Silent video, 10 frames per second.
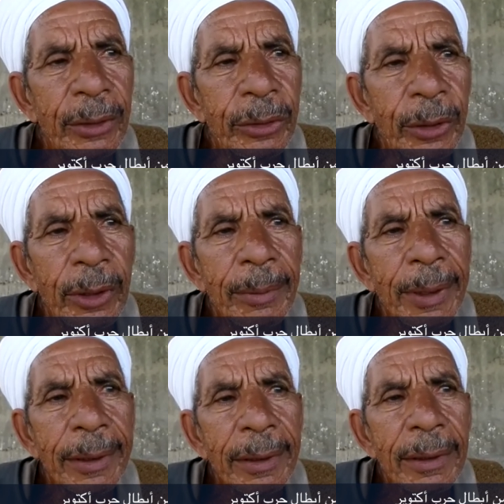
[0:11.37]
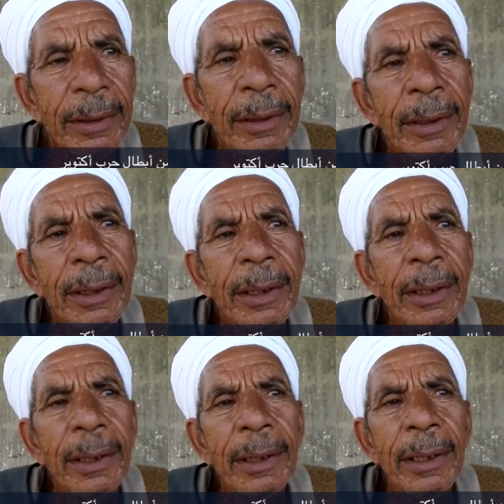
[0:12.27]
أكتوبر
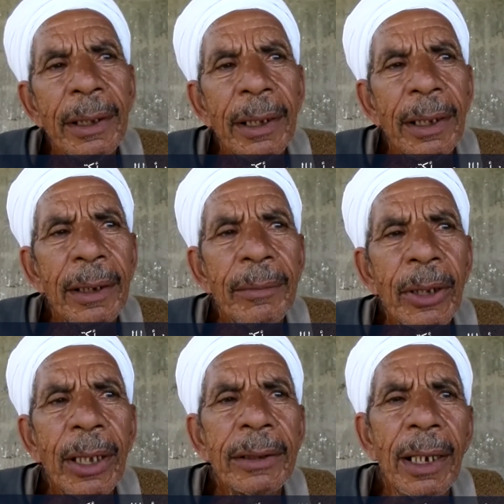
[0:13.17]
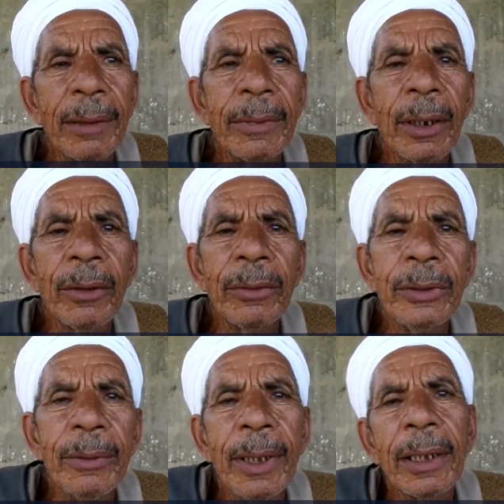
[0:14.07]
المقاتل عبد الرؤوف
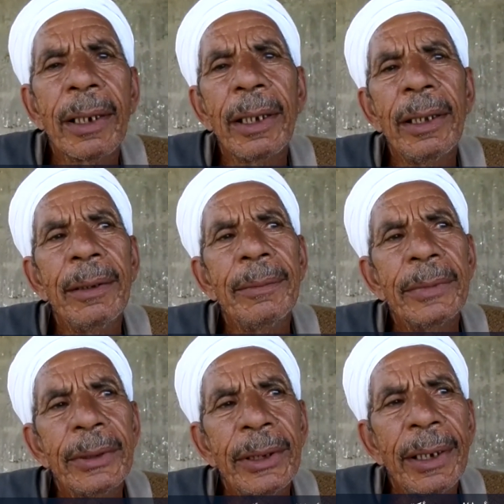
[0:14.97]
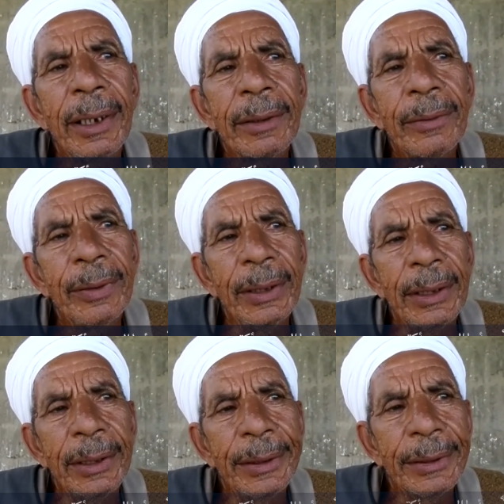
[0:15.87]
جمعة كريم جنت
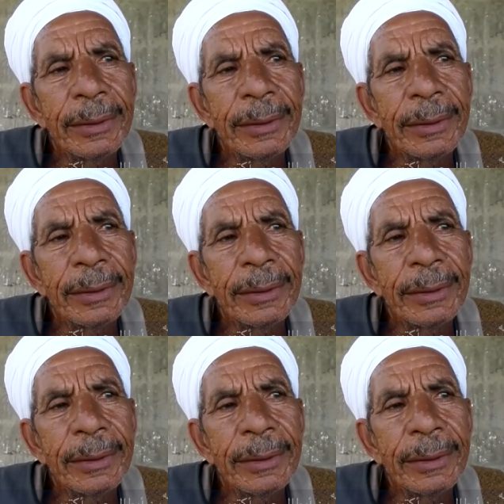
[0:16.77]
في